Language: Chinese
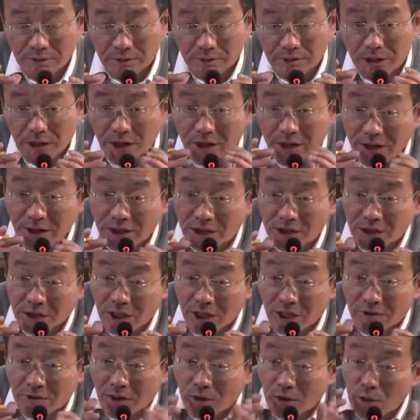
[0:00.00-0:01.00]
积累起
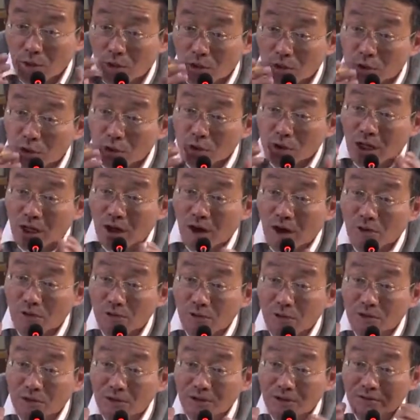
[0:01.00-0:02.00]
来的过去的劳
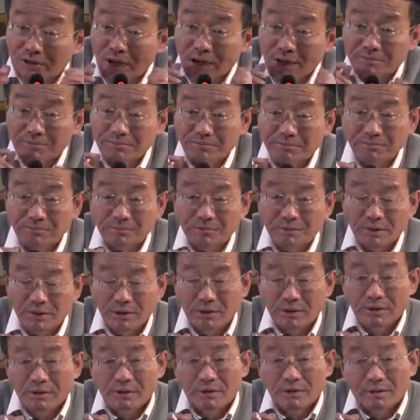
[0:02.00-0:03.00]
动，是吧？
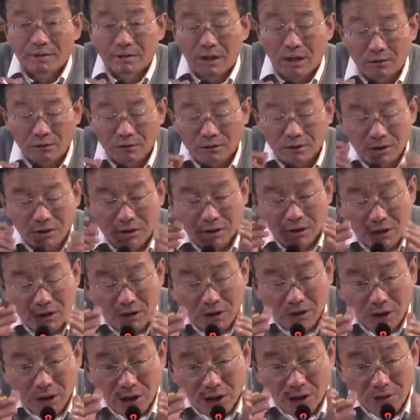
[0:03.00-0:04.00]
假如这个积
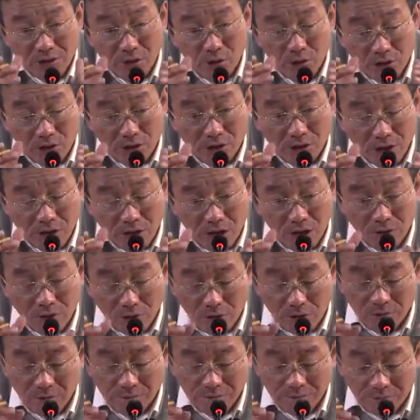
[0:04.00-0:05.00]
累起来的过去的劳
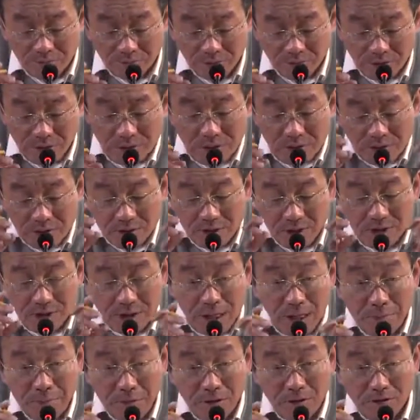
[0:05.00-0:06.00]
动，这个
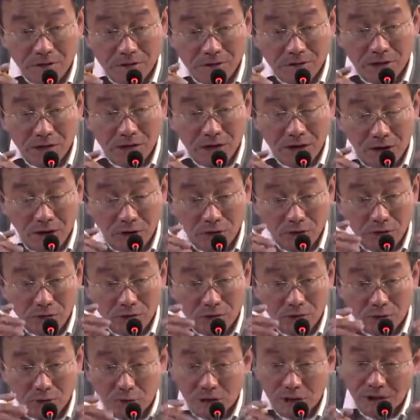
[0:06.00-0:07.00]
产品就是这个劳动
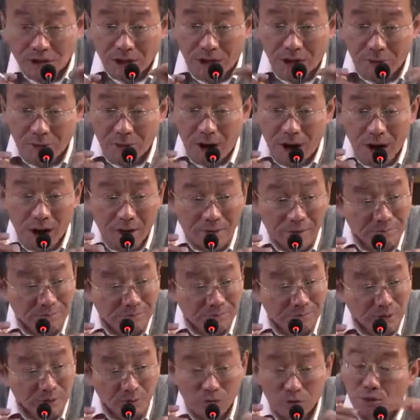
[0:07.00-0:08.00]
的对象化、
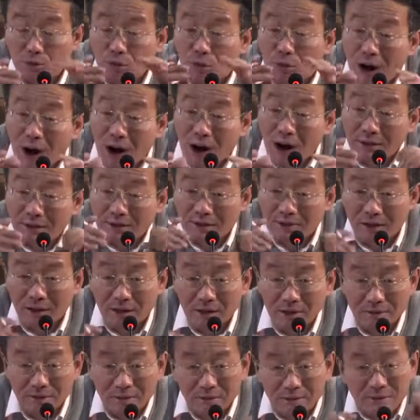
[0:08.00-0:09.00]
物化，是吧？
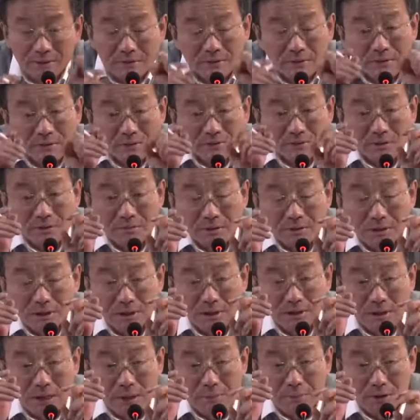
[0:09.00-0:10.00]
那么这
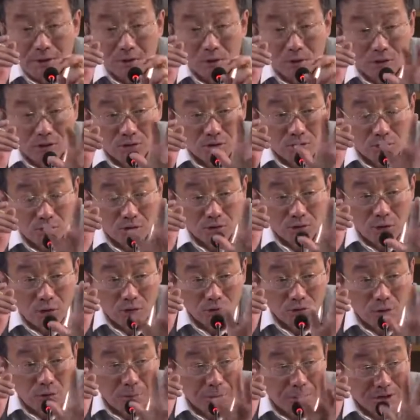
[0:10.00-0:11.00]
个产品如果都
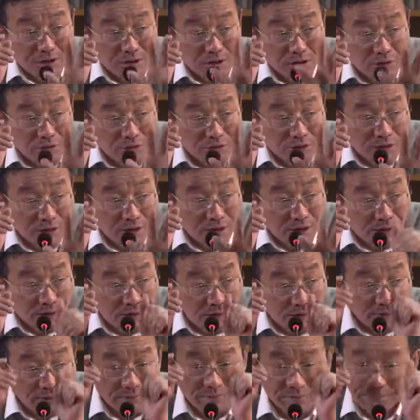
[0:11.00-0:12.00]
通通被消费掉了
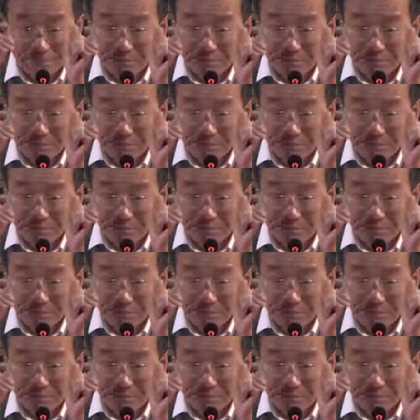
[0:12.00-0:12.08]
呢？